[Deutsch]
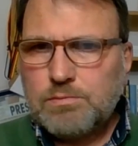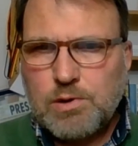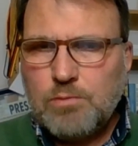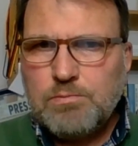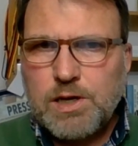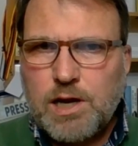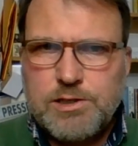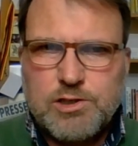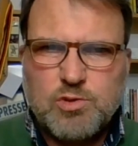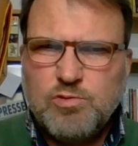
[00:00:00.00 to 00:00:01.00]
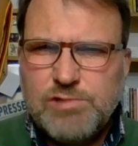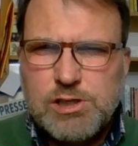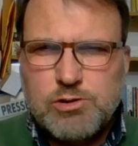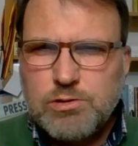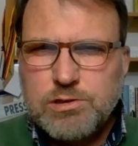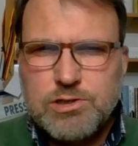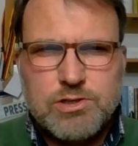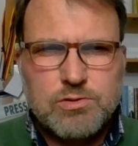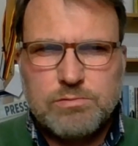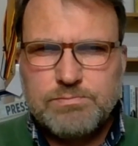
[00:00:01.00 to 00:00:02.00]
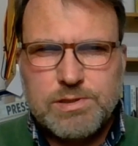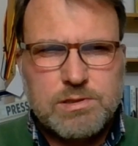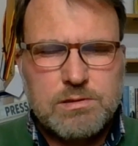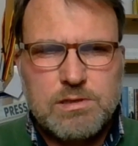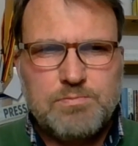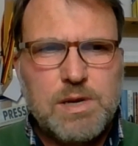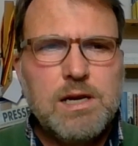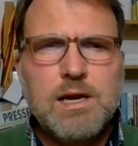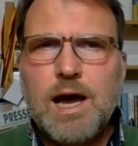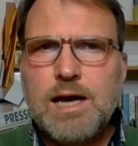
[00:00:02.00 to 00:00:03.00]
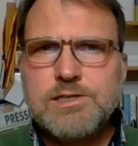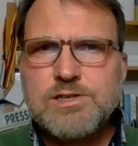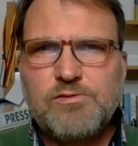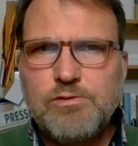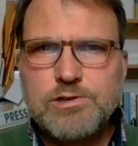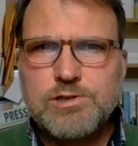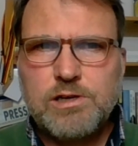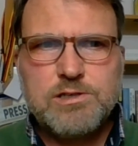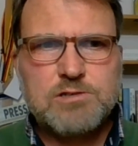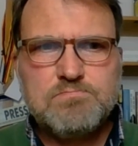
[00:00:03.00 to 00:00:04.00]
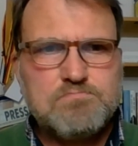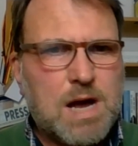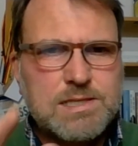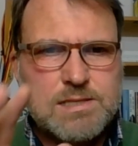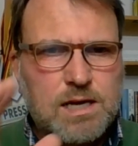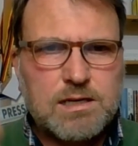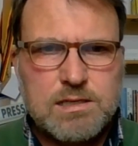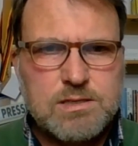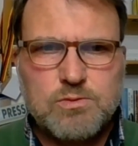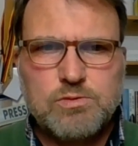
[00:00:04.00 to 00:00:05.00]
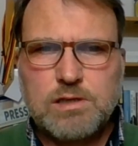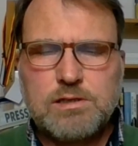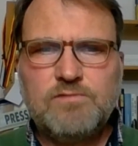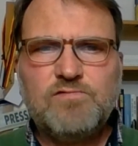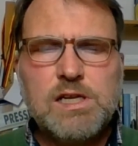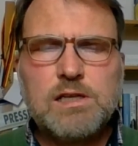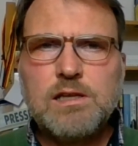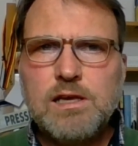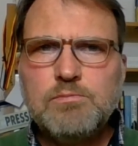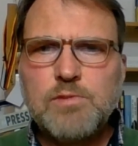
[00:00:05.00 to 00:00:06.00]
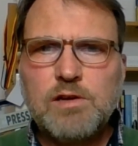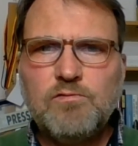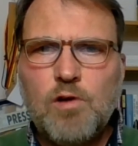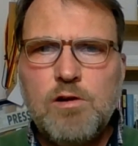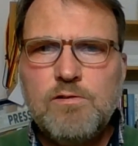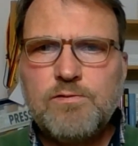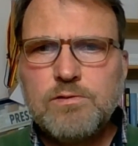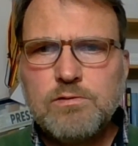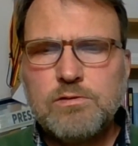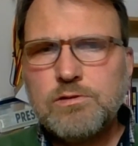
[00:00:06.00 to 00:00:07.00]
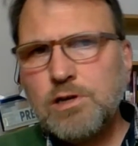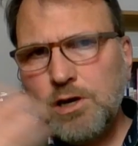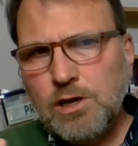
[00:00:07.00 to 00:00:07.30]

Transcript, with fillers: kommt man da nicht unwillkürlich so ein bisschen die Bilder eines fürchterlichen Massakers unter den wildlebenden Wölfen und